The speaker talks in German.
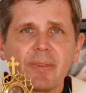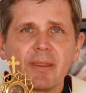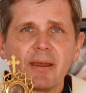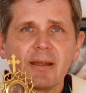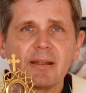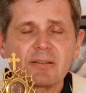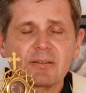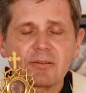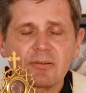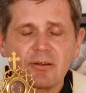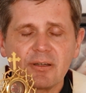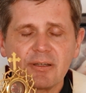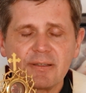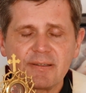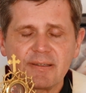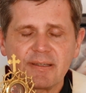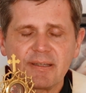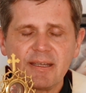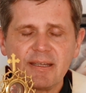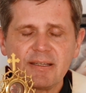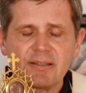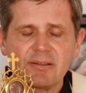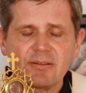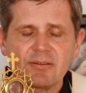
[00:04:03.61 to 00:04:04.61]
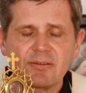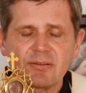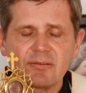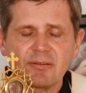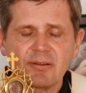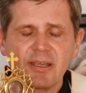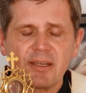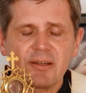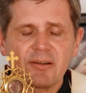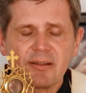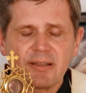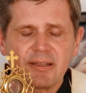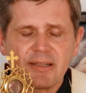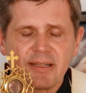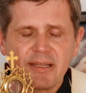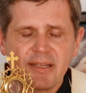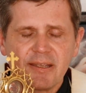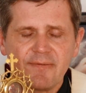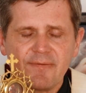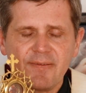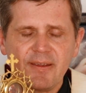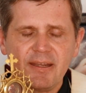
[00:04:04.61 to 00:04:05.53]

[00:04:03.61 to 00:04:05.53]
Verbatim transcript: ans Kreuz Jesu zu gehen und nie